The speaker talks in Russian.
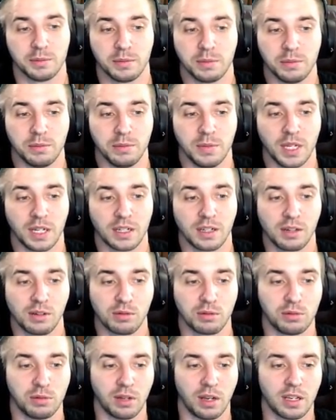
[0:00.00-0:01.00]
мега
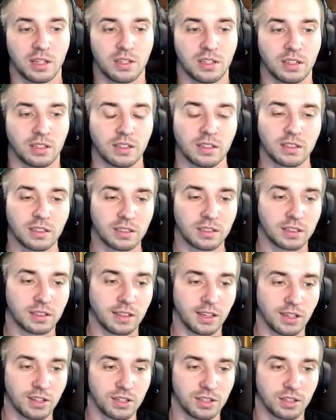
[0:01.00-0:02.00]
удача,
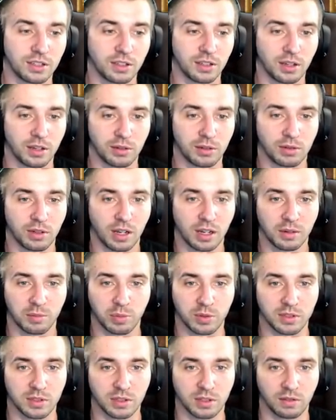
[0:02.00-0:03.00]
я считаю так.
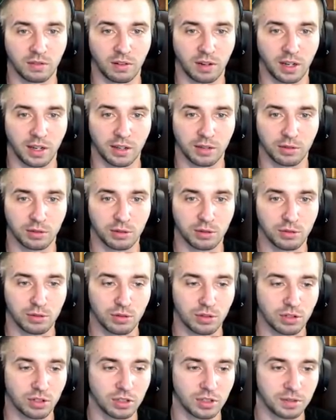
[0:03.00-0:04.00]
Поздравляю от
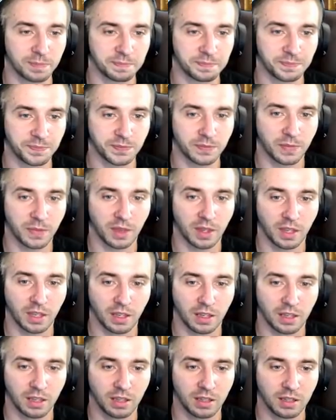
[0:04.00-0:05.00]
души.
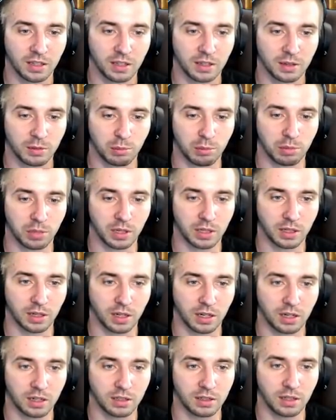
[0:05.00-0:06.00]

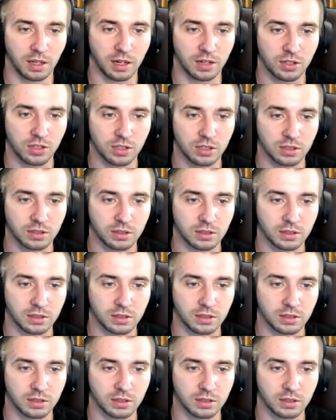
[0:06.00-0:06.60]
Поехали дальше.